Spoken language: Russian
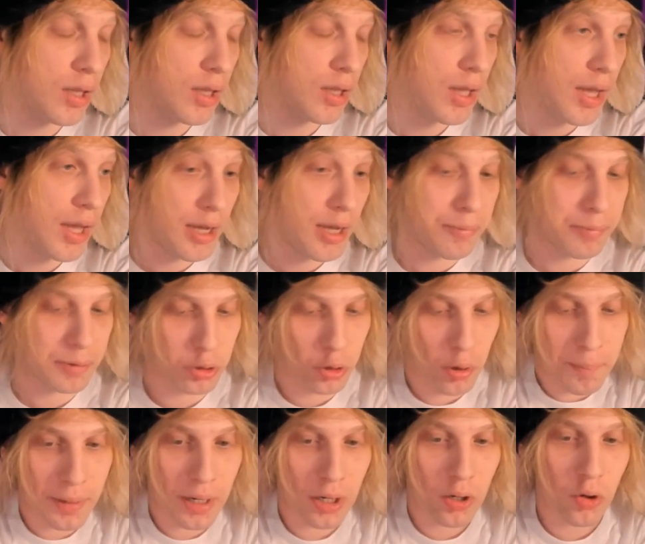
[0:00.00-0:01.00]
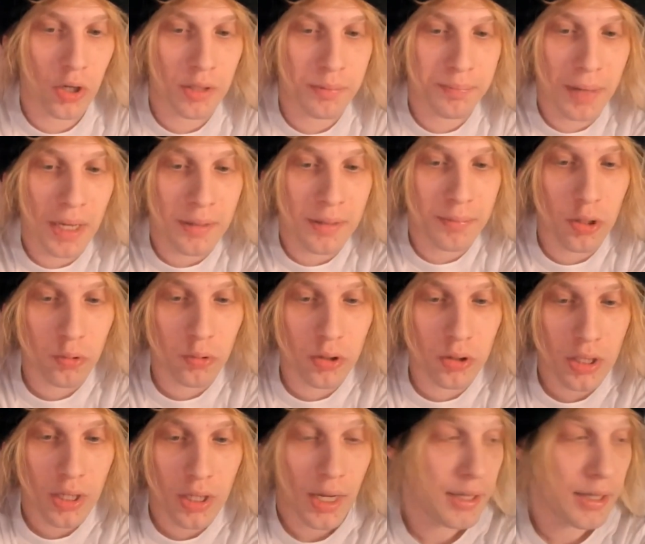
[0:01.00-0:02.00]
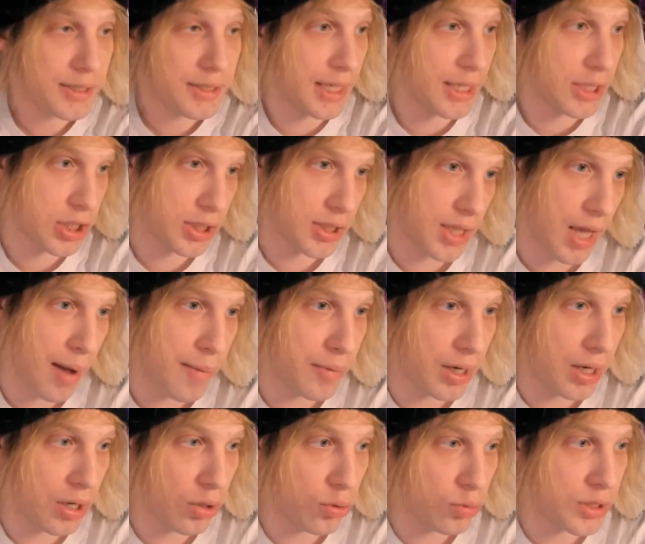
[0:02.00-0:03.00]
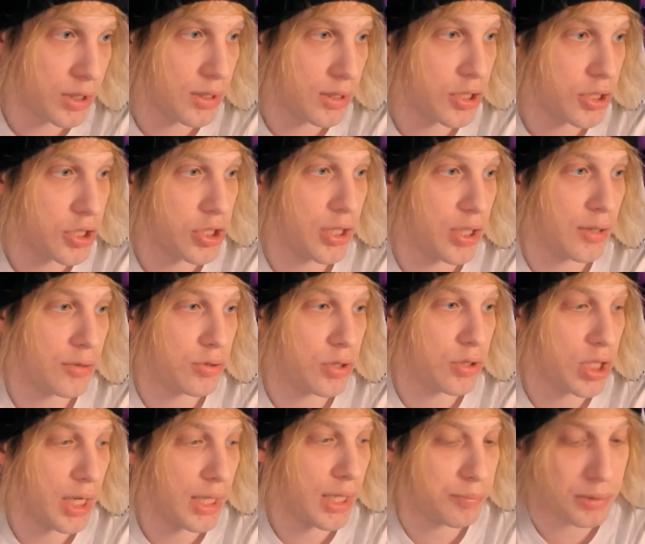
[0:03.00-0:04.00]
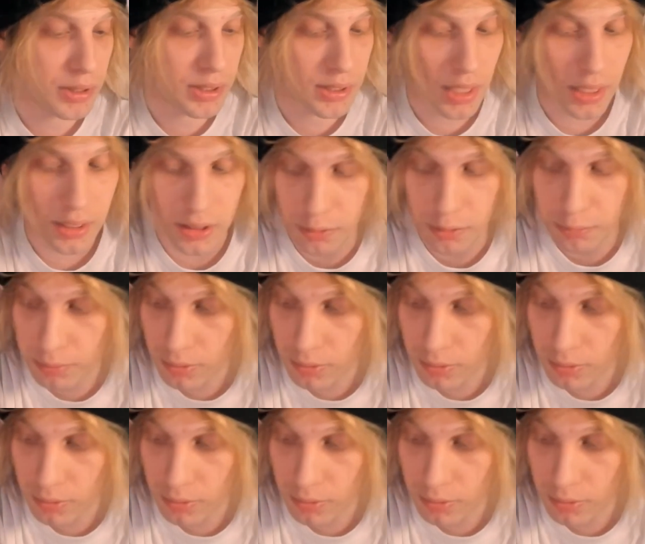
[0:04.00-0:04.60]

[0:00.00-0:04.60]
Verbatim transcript: И потом проходит 5 минут, те же самые люди начинают в чат писать, типа,